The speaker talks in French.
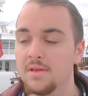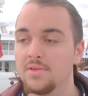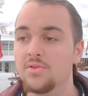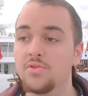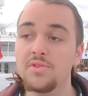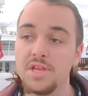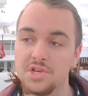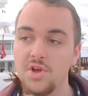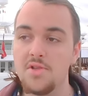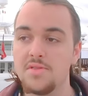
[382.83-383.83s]
parce qu'une est
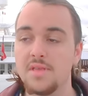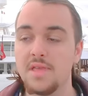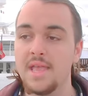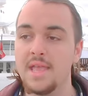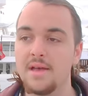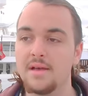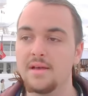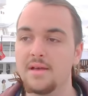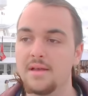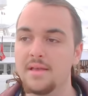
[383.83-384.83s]
jeune et
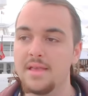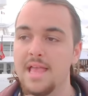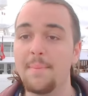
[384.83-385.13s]
n'a